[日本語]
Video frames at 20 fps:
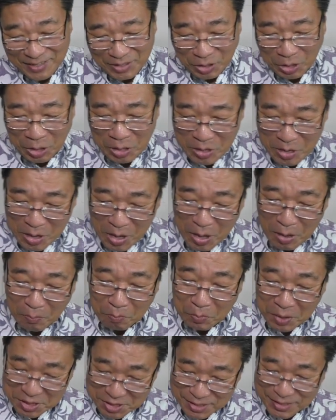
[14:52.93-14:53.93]
えっと
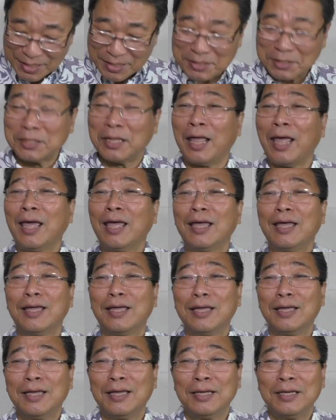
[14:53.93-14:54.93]
水ですね。
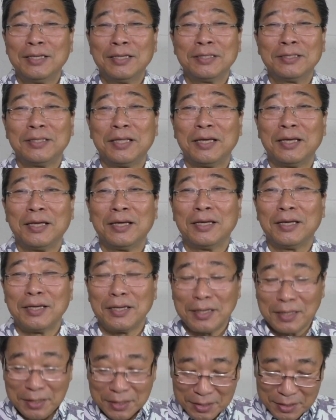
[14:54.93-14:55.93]

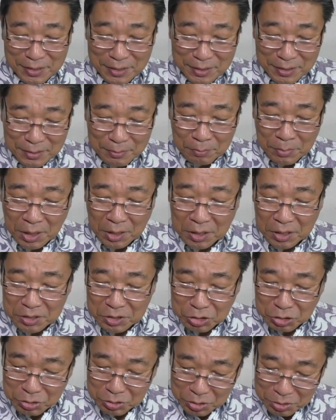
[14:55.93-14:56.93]
で、まあ、
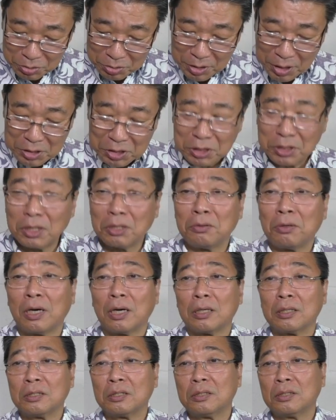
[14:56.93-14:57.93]
血流なしで
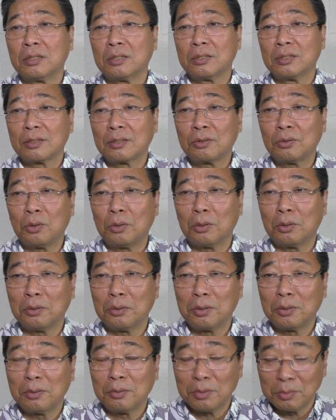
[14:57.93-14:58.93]
はこ
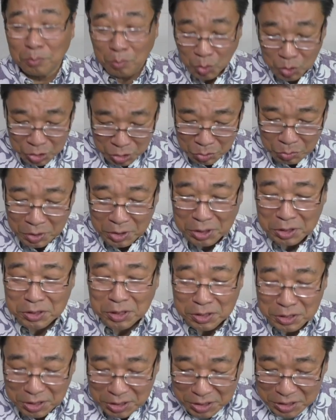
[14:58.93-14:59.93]
うもちろん私
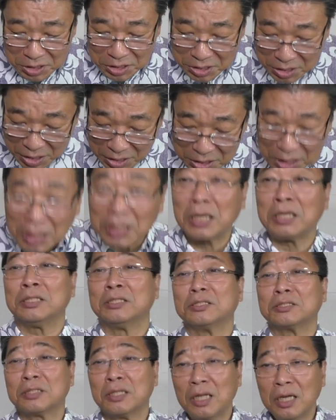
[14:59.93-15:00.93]
たち生きていけないん
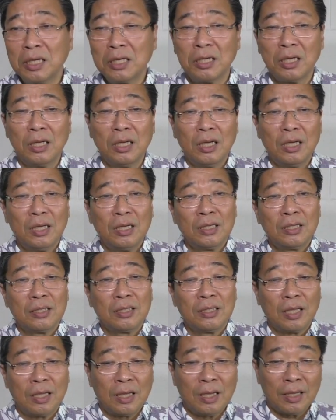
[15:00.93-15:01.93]
ですね。
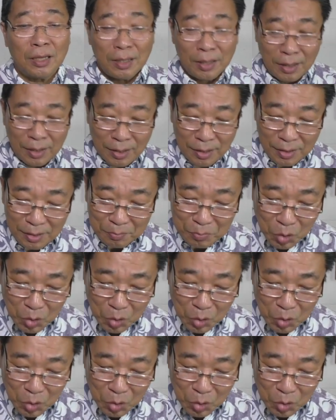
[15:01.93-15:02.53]
で